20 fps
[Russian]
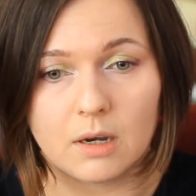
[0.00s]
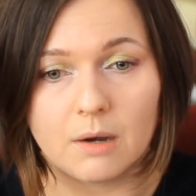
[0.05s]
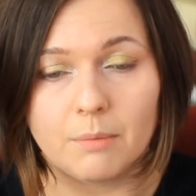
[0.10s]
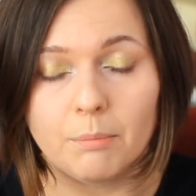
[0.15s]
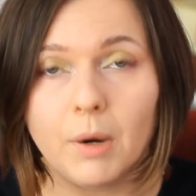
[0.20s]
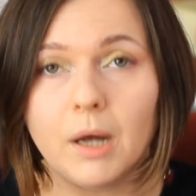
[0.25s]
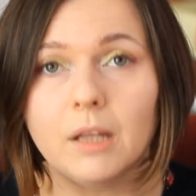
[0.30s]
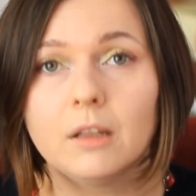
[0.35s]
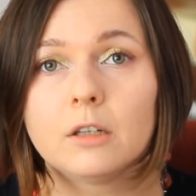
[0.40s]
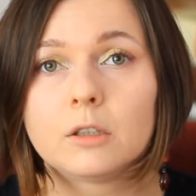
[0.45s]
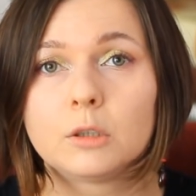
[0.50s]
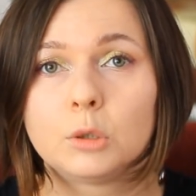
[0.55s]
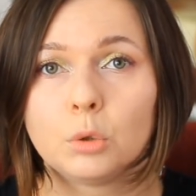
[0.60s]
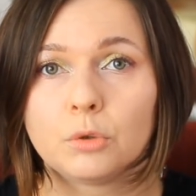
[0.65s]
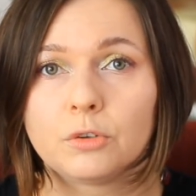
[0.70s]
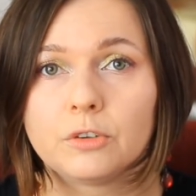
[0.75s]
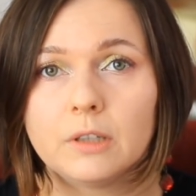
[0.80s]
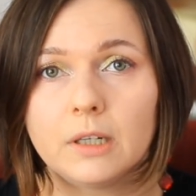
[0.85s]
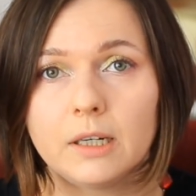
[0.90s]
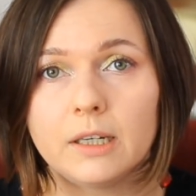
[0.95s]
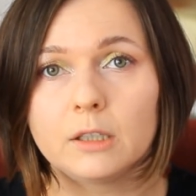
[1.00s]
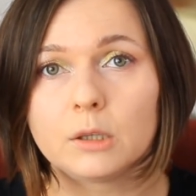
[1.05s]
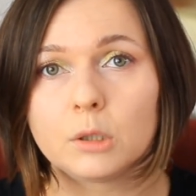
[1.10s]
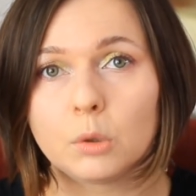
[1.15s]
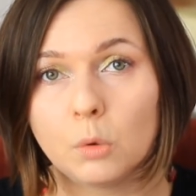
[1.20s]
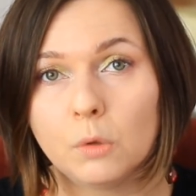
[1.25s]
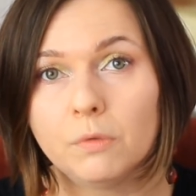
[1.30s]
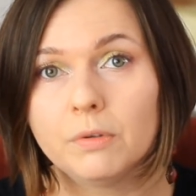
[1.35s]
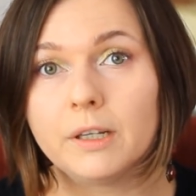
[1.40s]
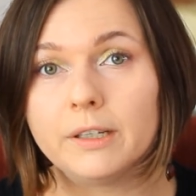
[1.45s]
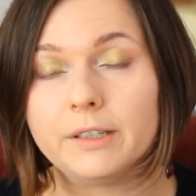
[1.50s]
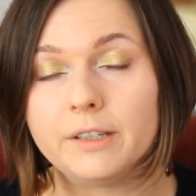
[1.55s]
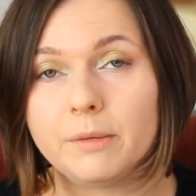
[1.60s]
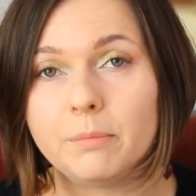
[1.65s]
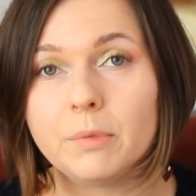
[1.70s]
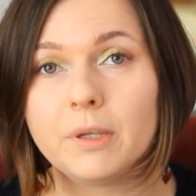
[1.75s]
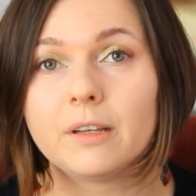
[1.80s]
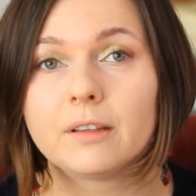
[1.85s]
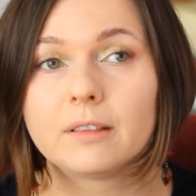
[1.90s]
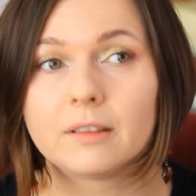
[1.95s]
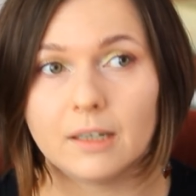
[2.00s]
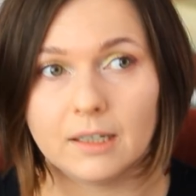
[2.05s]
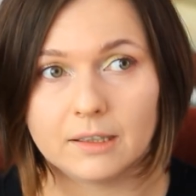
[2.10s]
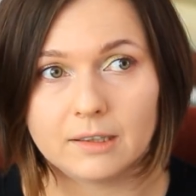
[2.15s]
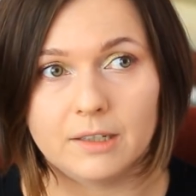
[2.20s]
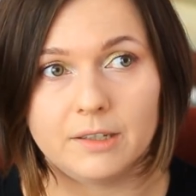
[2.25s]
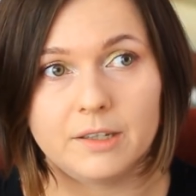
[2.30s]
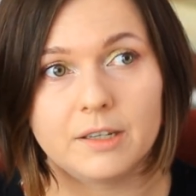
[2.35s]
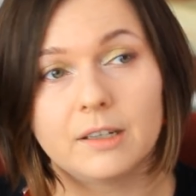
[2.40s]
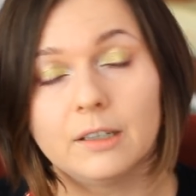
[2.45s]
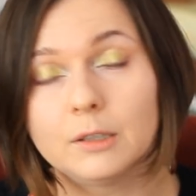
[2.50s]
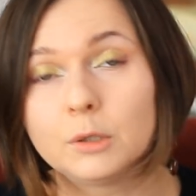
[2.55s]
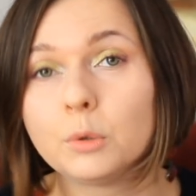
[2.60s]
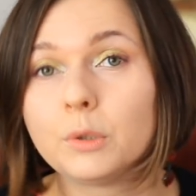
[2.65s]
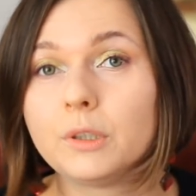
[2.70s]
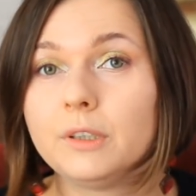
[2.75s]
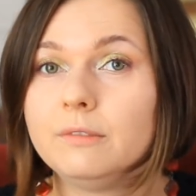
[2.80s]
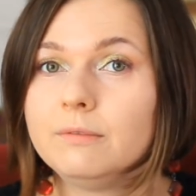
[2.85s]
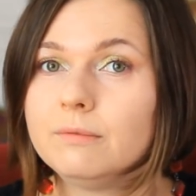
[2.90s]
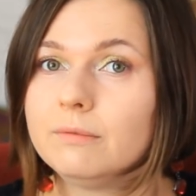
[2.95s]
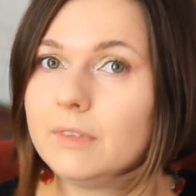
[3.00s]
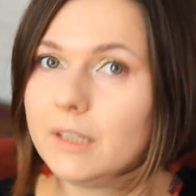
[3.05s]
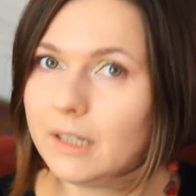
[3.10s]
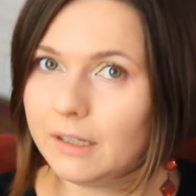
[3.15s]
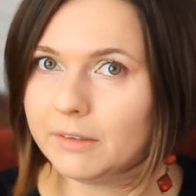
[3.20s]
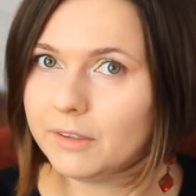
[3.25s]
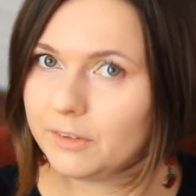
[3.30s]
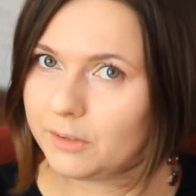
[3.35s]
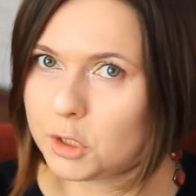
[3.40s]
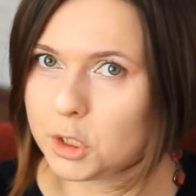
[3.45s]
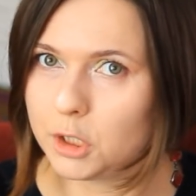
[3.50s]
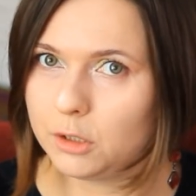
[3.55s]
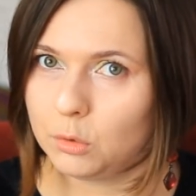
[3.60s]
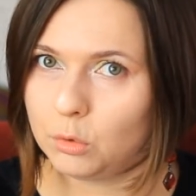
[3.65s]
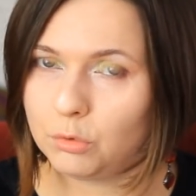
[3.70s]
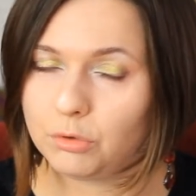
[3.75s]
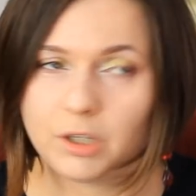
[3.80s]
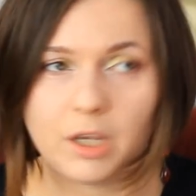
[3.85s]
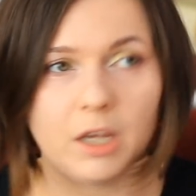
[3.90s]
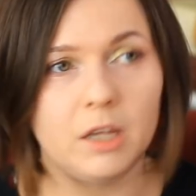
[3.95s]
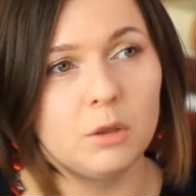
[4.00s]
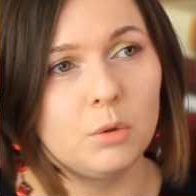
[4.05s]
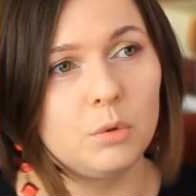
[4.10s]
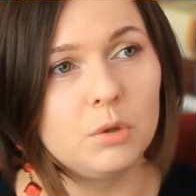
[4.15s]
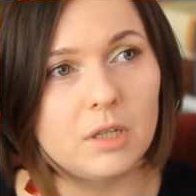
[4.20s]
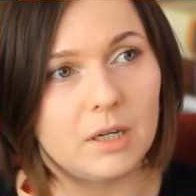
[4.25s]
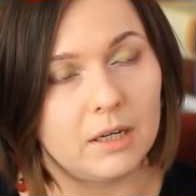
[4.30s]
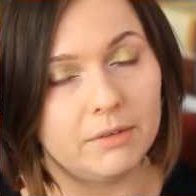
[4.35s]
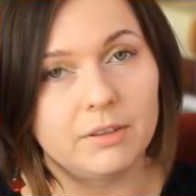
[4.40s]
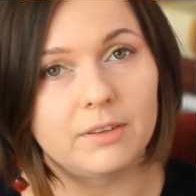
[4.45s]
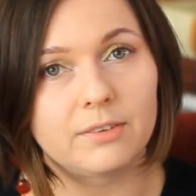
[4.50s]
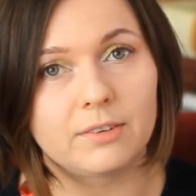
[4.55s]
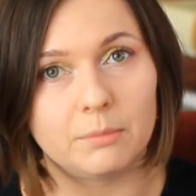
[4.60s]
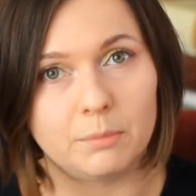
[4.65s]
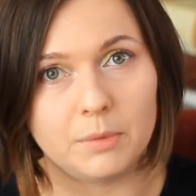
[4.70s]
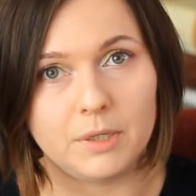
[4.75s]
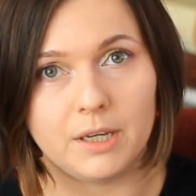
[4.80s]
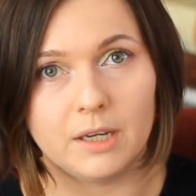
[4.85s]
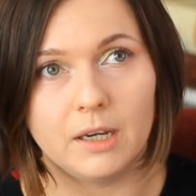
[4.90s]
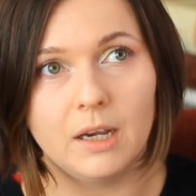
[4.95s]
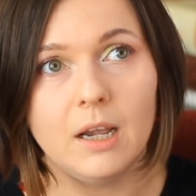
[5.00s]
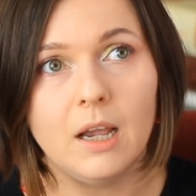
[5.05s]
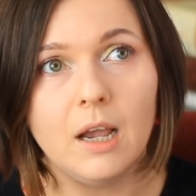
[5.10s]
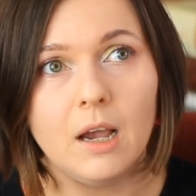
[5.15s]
мало кто знает о Владимире Татлине, который нравится Шенгусхейну и нравится мне.